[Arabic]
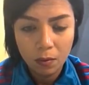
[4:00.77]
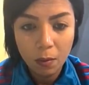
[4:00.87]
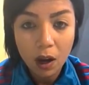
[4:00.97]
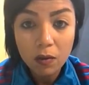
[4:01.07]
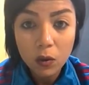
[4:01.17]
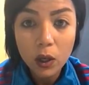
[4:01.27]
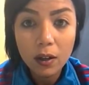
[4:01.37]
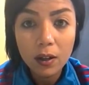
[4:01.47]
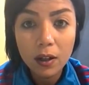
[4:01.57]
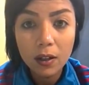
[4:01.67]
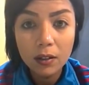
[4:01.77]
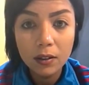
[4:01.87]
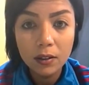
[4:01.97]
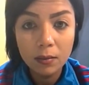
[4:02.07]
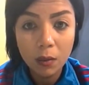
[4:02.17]
مأفور
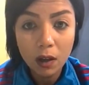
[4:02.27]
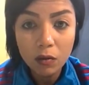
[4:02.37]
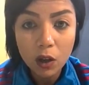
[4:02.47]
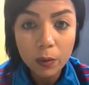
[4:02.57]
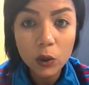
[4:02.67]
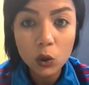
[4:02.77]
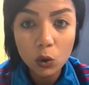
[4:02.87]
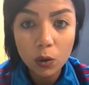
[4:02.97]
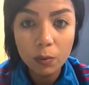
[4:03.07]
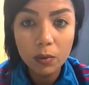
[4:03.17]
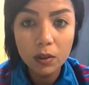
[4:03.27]
مأفور من الشرب